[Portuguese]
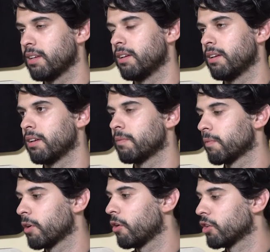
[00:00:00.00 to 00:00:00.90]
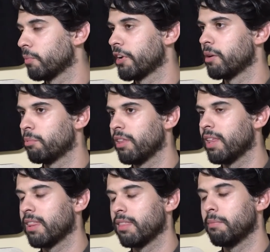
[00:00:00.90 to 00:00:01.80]
em que quanto maior a
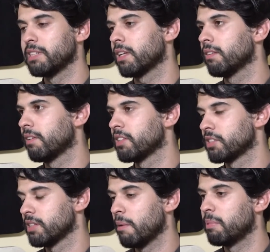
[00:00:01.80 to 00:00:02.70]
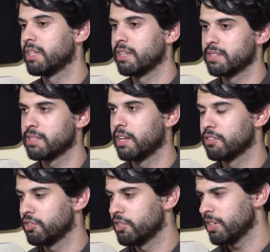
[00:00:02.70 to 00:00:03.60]
prioridade, mais relevante à partida será a
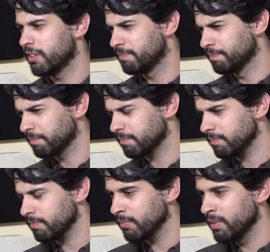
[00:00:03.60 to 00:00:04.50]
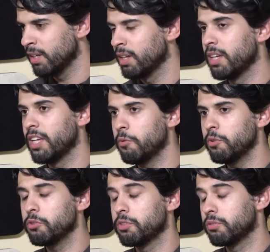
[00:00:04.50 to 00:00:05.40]
notícia. E o
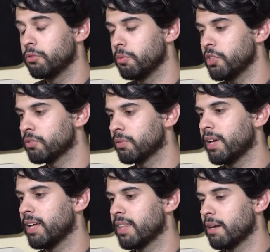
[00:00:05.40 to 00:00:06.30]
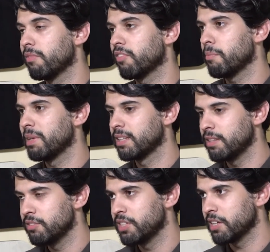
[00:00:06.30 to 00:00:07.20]
intuito de tudo isto é dar uma ferramenta de
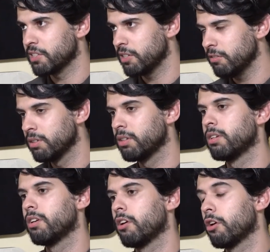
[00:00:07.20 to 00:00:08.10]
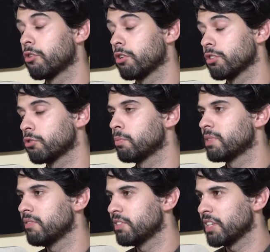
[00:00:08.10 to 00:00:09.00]
investigação aos grupos
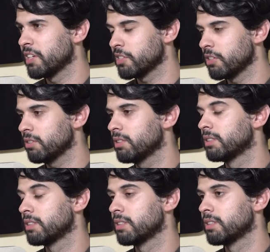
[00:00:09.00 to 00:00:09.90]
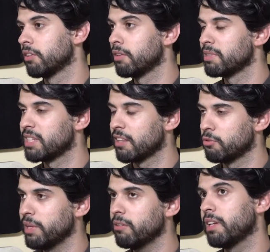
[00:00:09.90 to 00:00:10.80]
de investigação de, da Universidade do
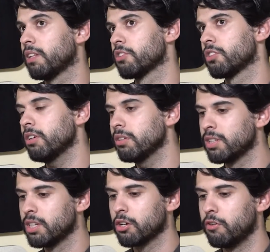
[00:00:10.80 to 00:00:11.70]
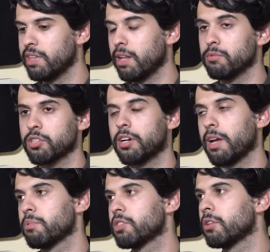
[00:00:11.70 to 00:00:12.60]
Minho e não só. Convidámos a
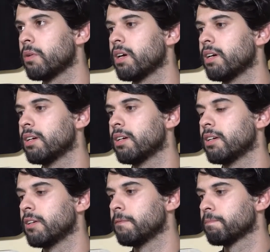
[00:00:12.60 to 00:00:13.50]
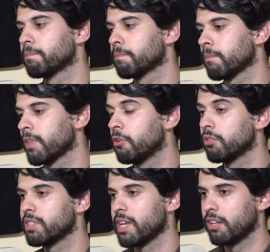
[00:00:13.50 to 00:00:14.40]
qualquer pessoa a
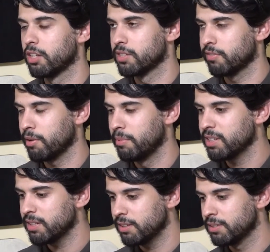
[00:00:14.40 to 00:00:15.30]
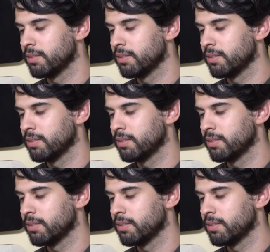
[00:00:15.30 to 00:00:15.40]
utilizar a nossa ferramenta.